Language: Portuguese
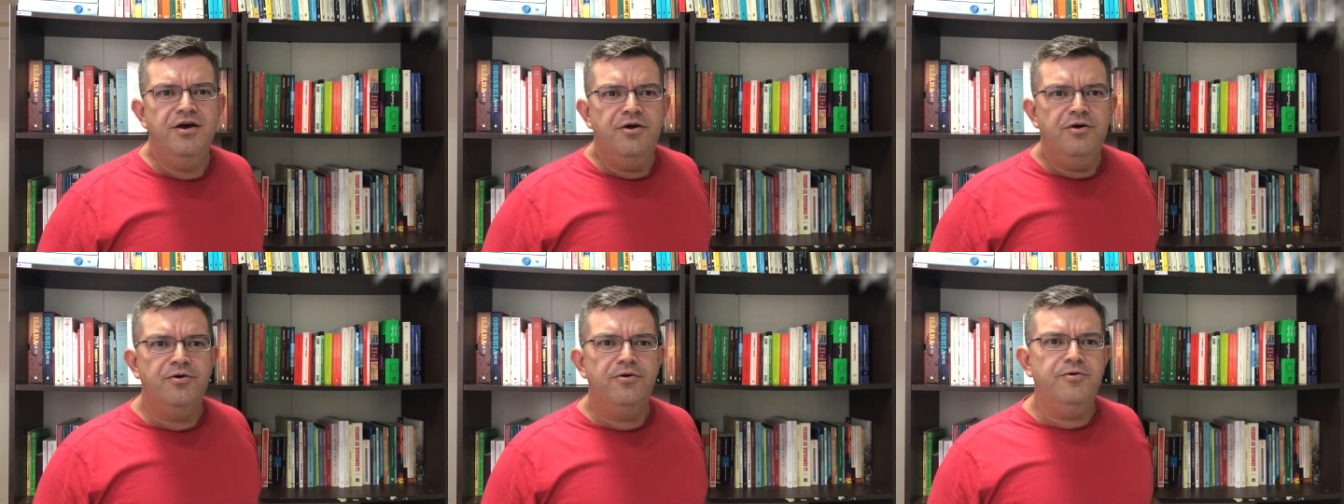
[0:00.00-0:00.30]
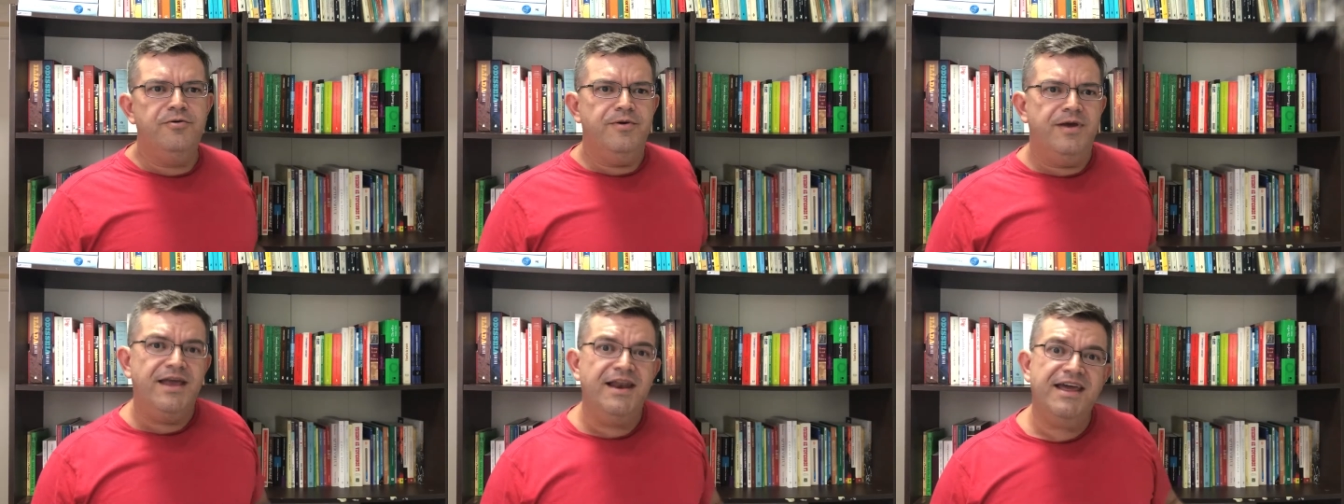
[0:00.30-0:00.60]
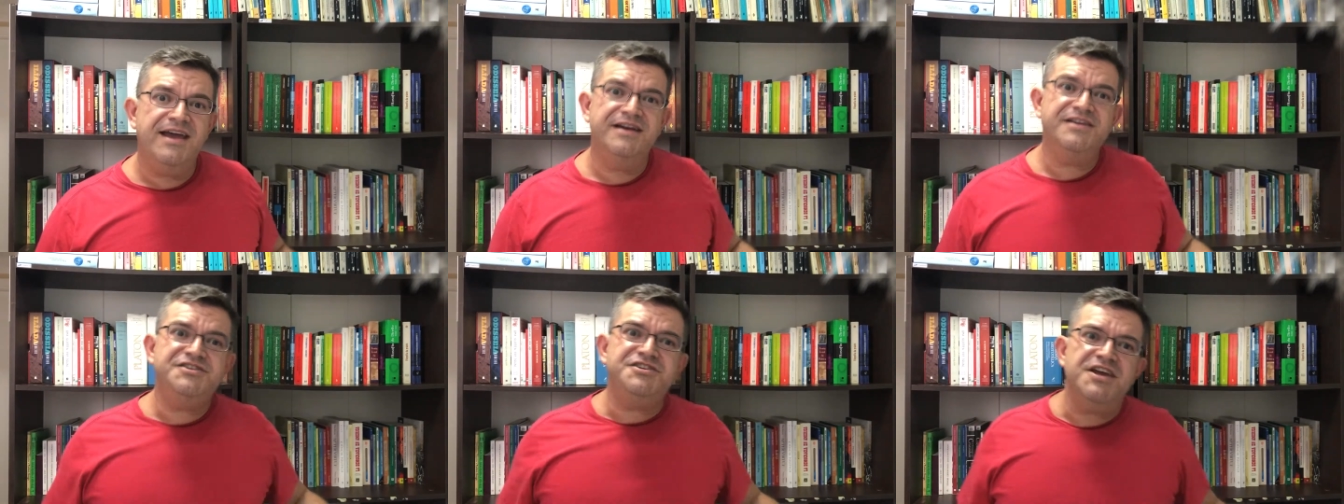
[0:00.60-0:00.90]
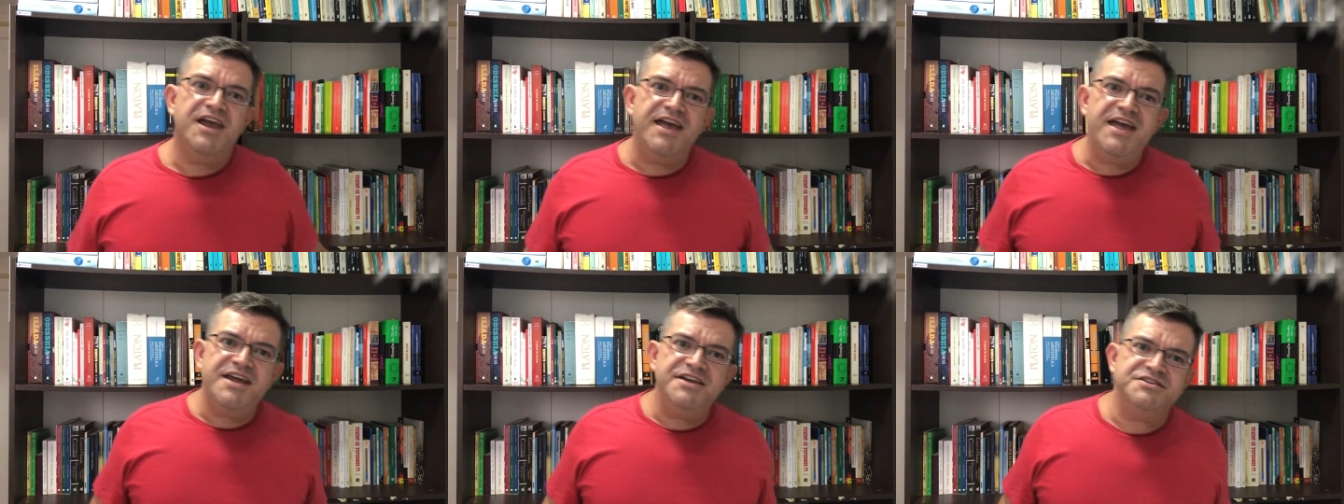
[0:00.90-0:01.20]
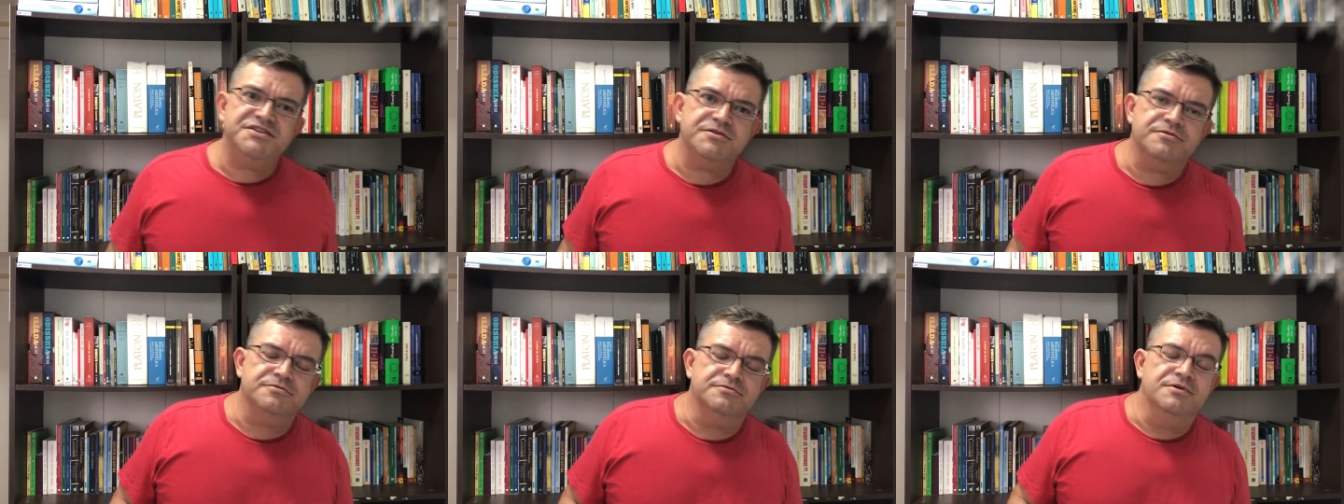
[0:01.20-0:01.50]
ou ele é
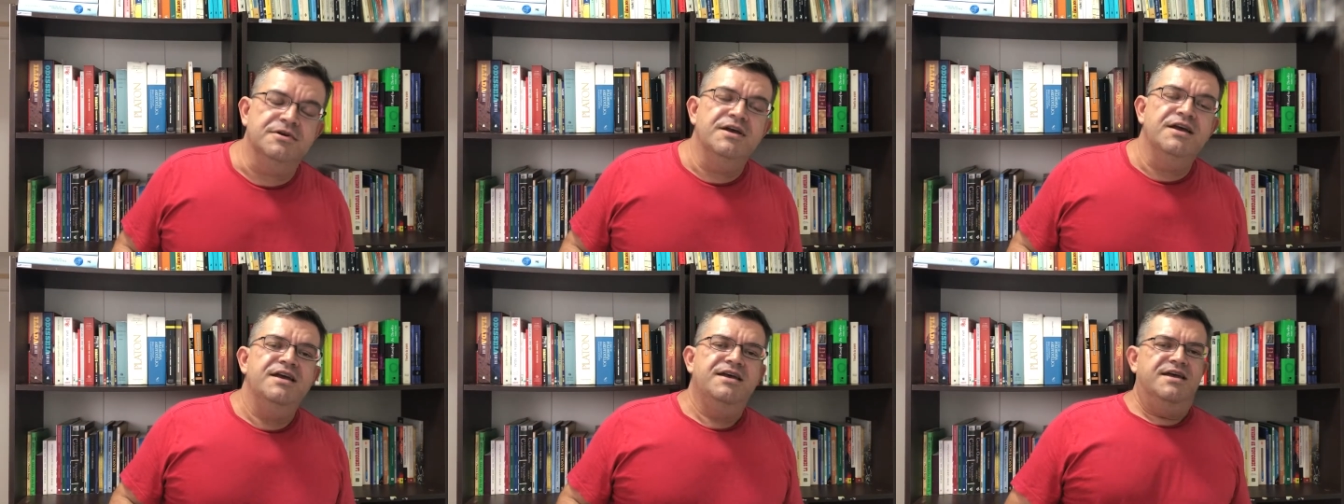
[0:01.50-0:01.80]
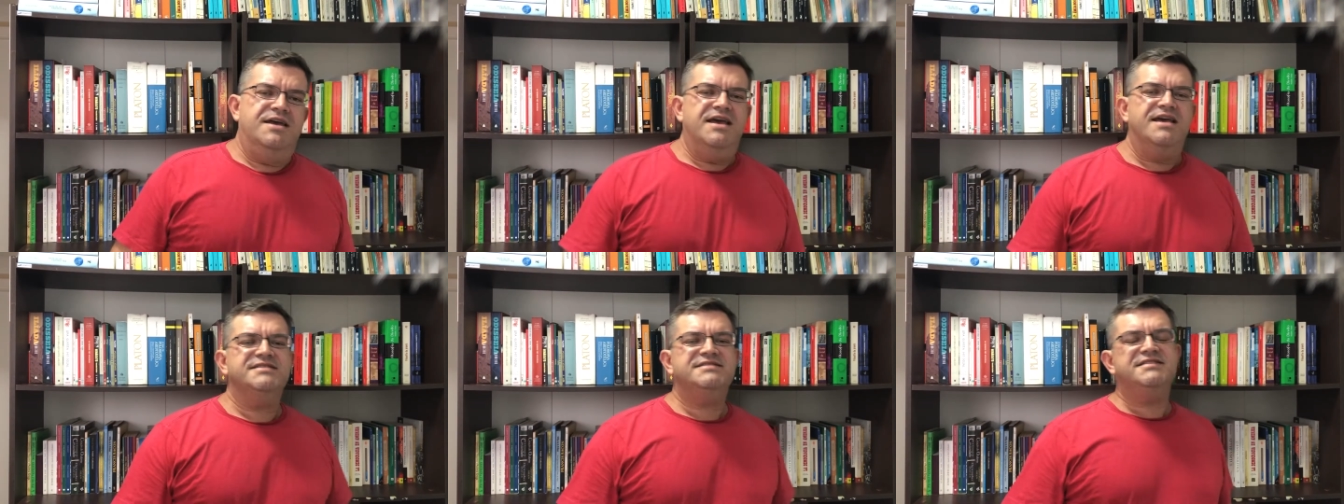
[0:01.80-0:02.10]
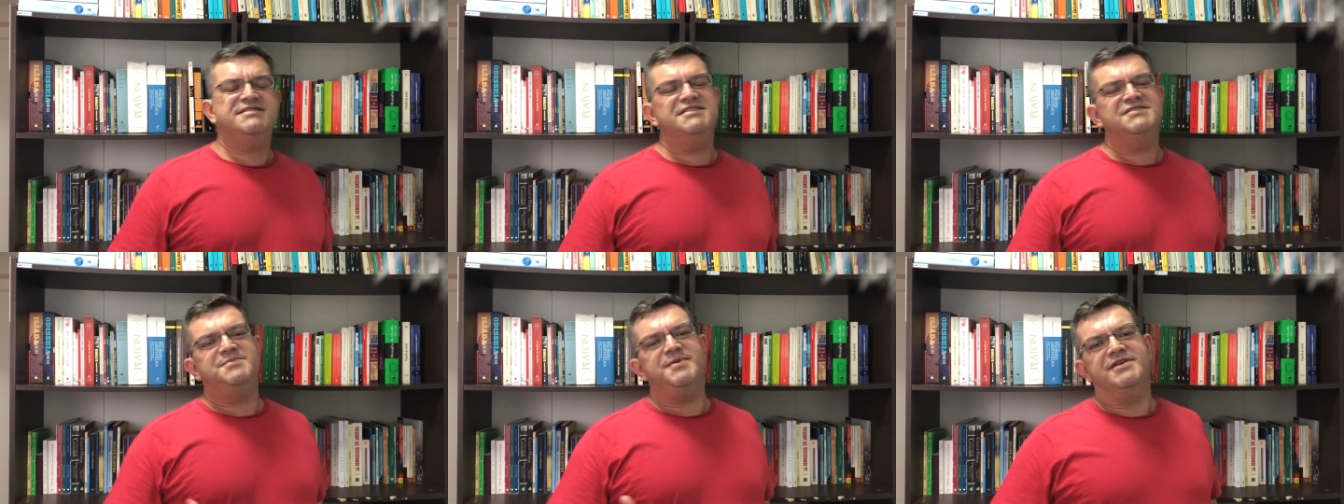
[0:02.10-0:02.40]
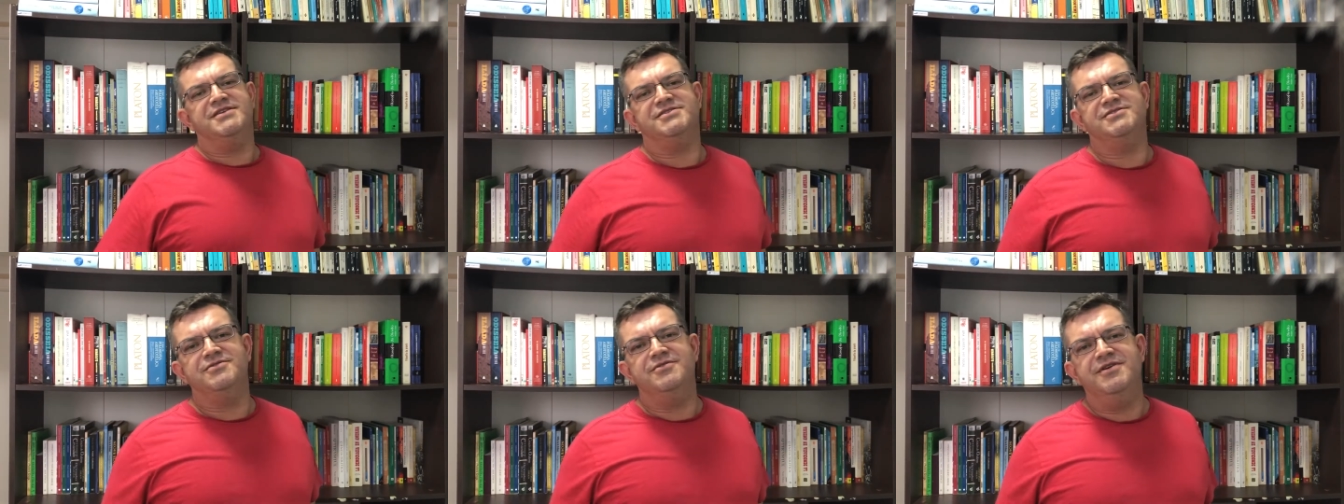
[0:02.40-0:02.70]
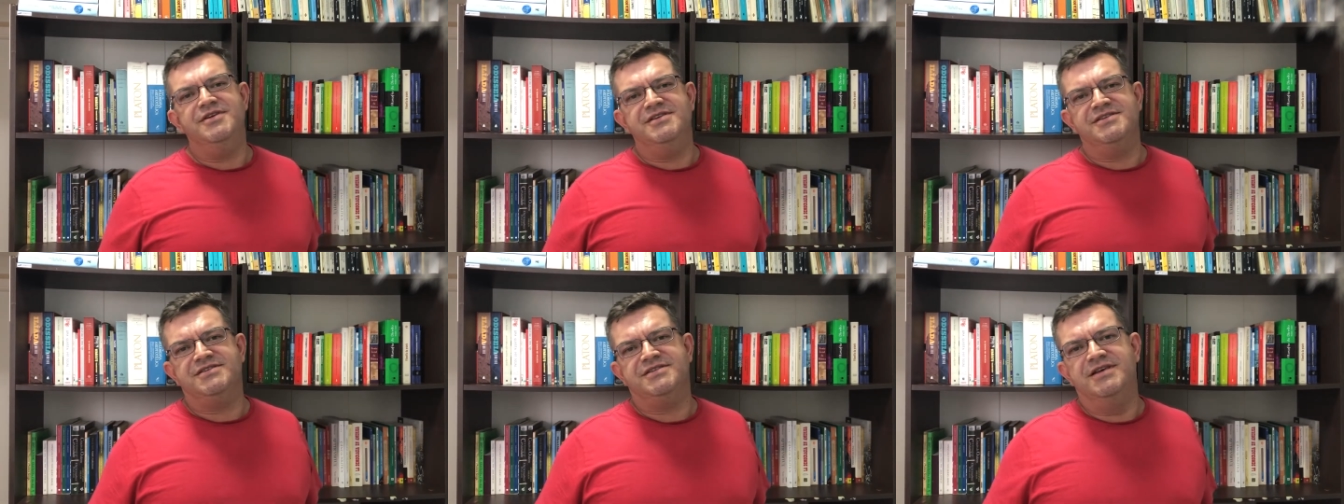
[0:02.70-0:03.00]
antiético. Essas
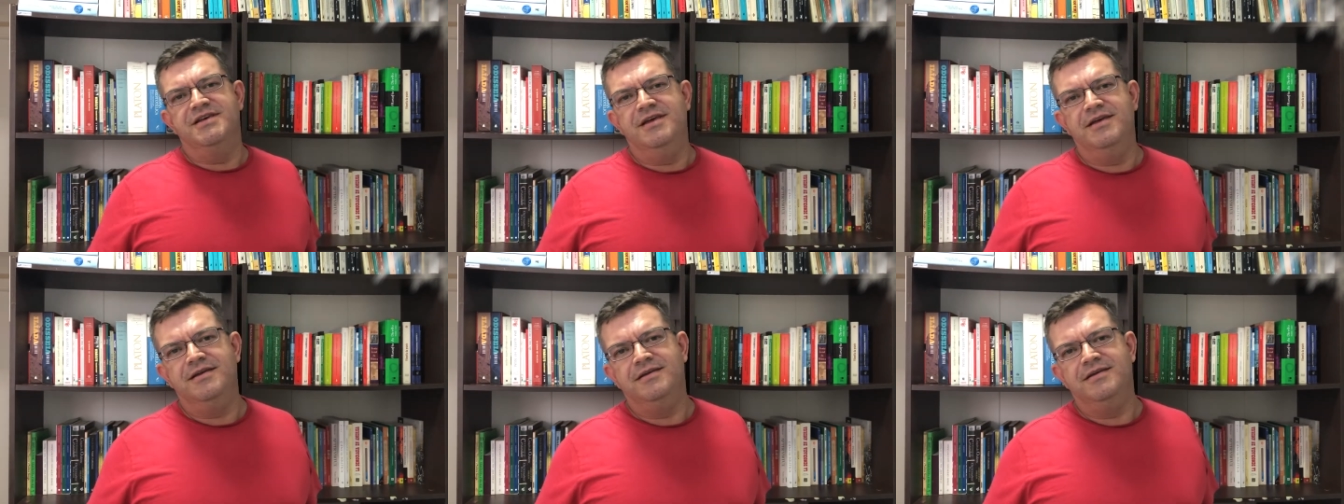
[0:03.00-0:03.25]
expressões,